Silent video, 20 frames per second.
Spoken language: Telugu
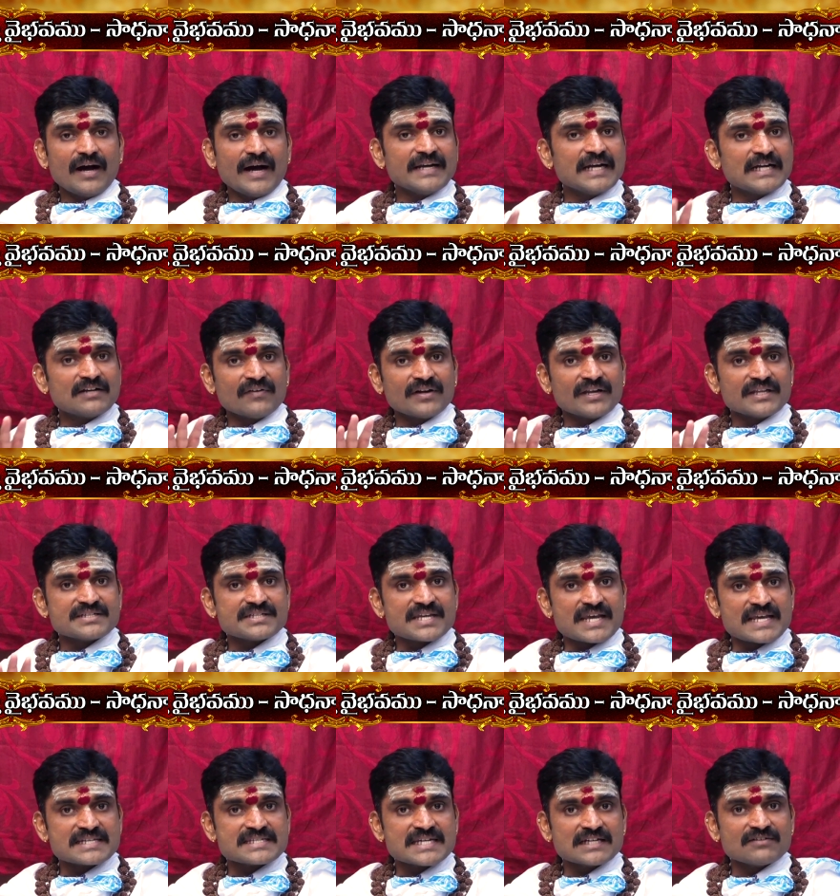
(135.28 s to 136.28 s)
అనేటువంటి
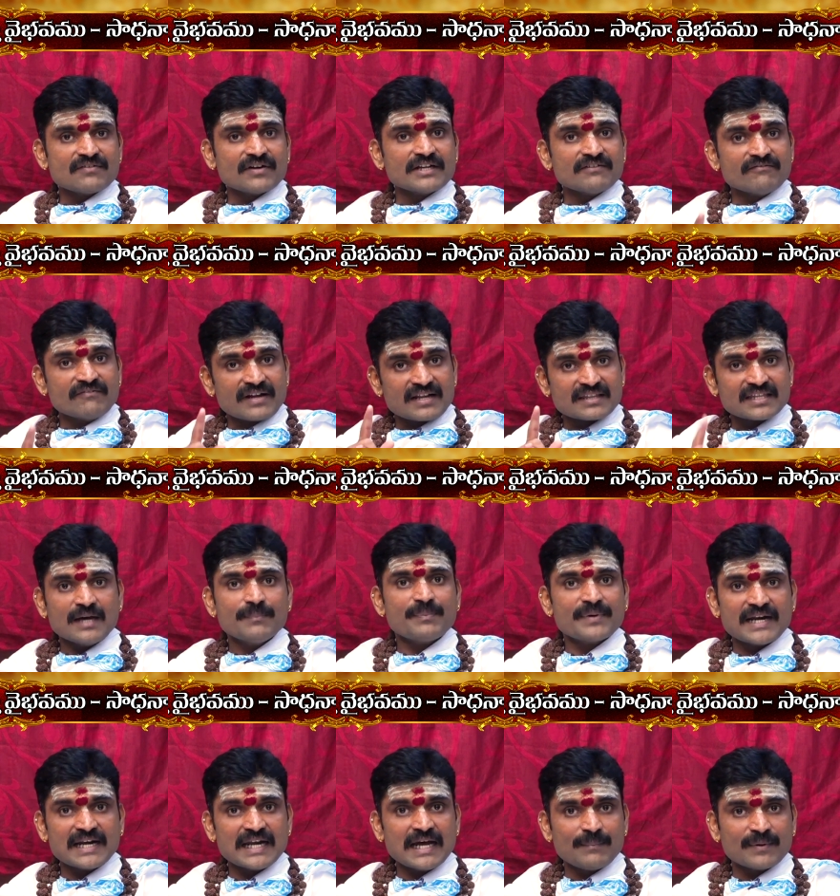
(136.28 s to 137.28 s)
చేసేటువంటి వ్యర్థ
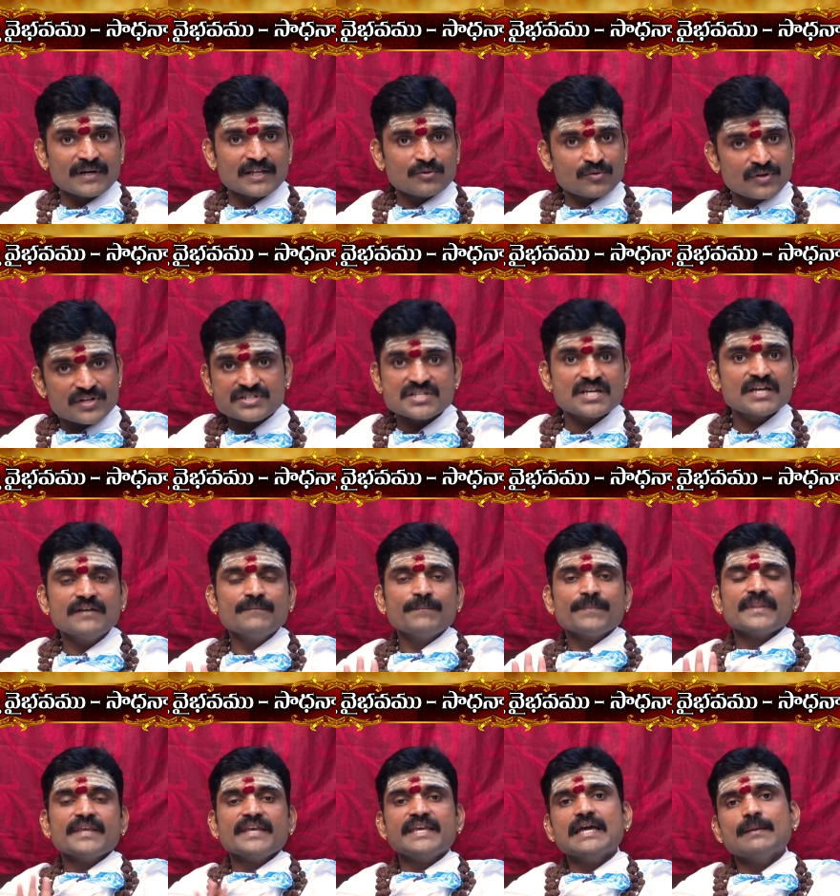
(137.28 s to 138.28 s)
ప్రేలాపన గురించి
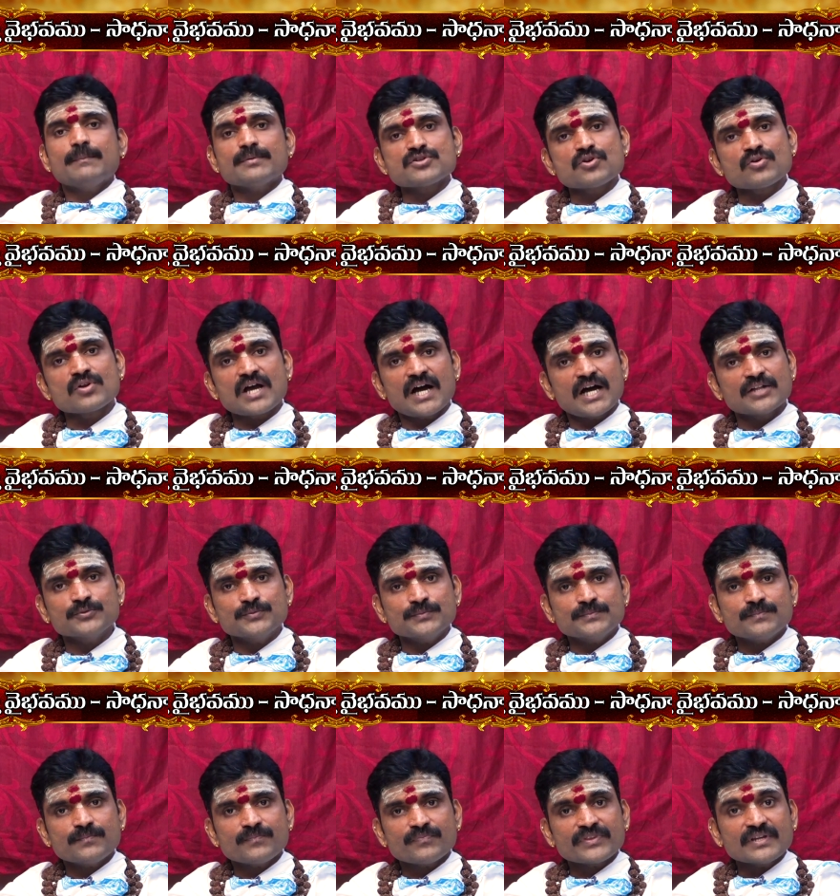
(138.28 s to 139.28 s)
ఈ ఎపిసోడ్ కాదు
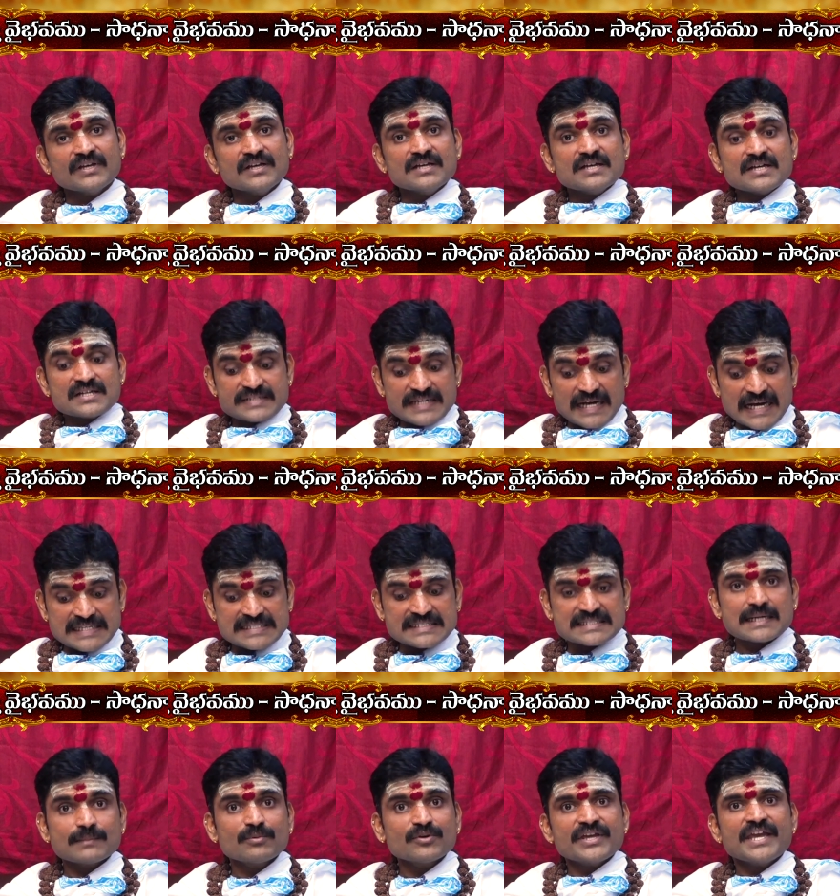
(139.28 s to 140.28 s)

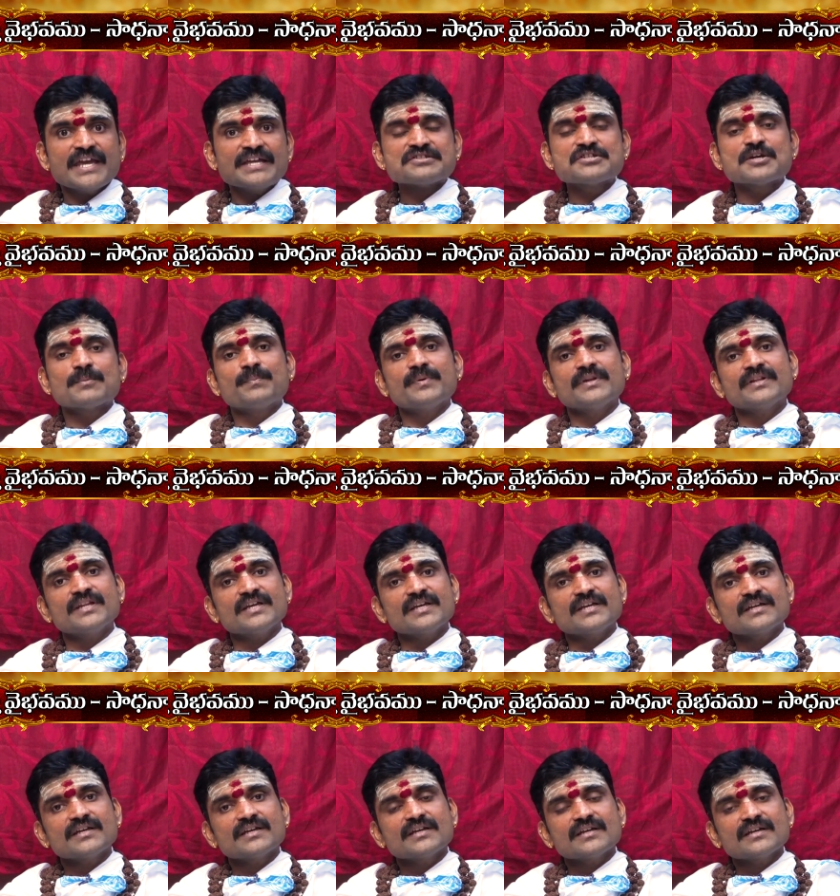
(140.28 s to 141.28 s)
శాస్త్రము ఏం చెప్పింది
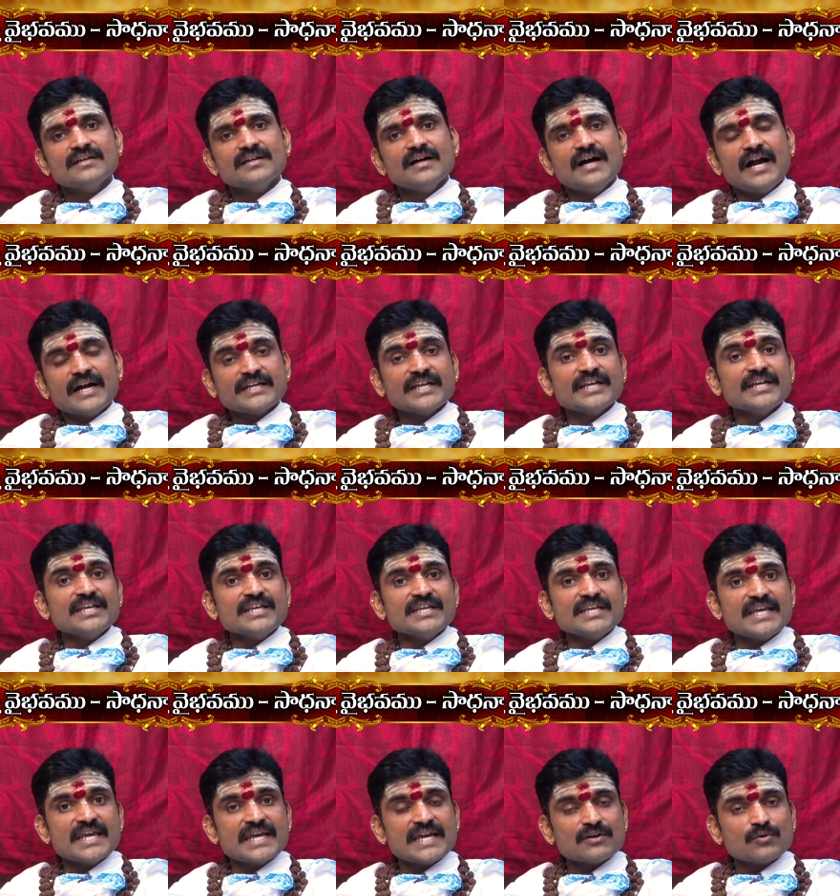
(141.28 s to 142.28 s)
అంటే
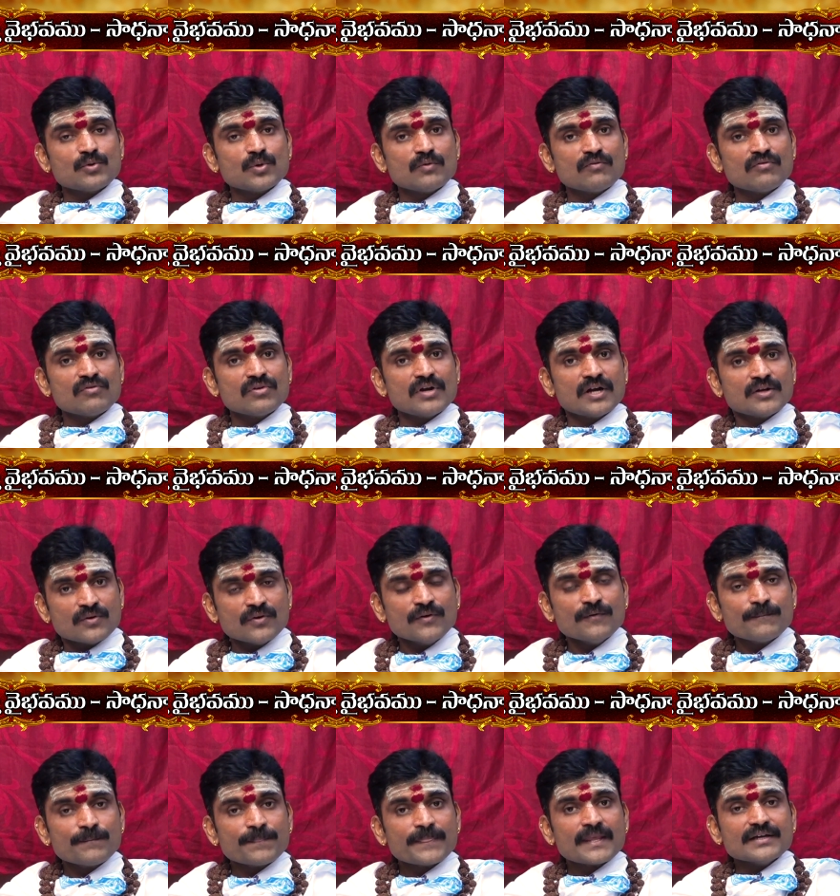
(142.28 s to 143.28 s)
ఏ గురువులను
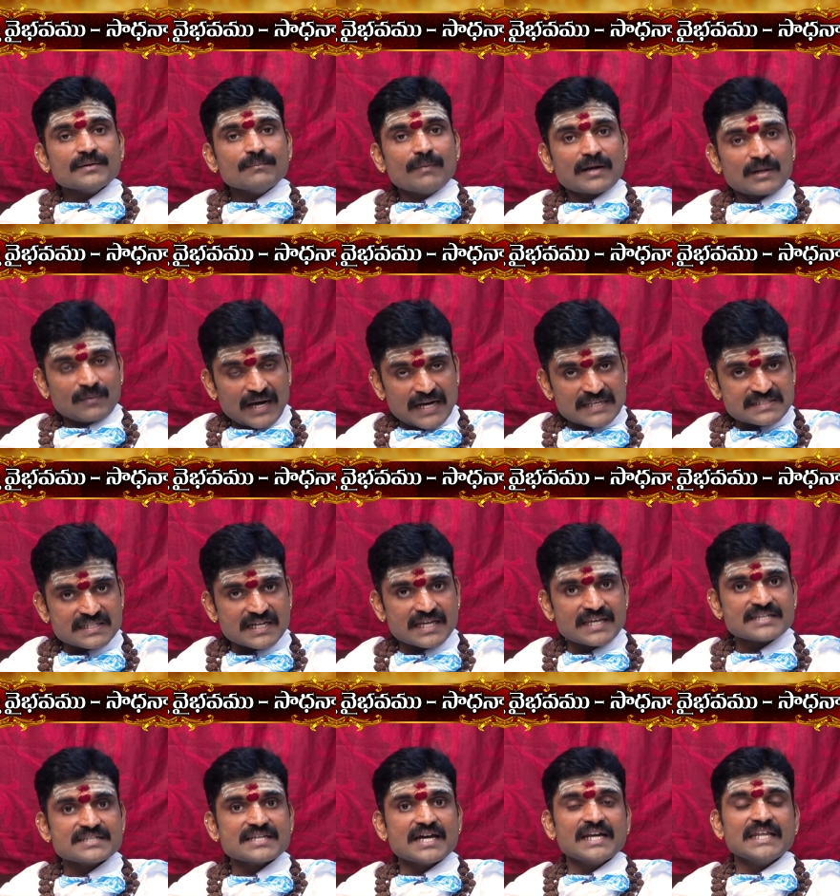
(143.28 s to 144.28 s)
మనం
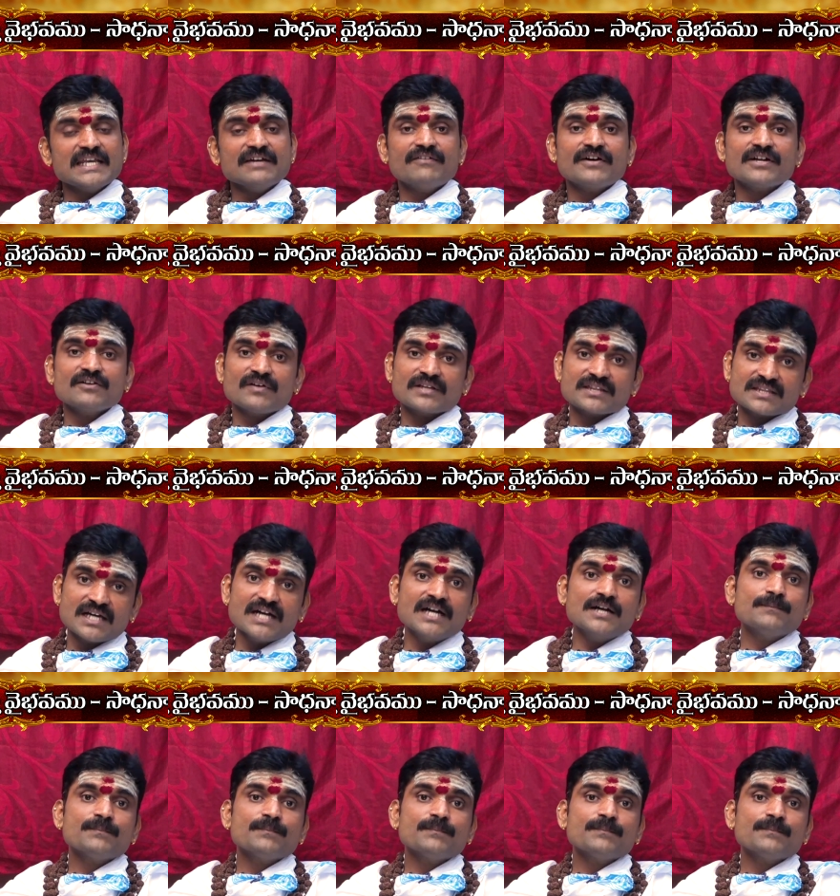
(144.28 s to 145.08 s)
ఆశ్రయించాలి ఎవరి వద్ద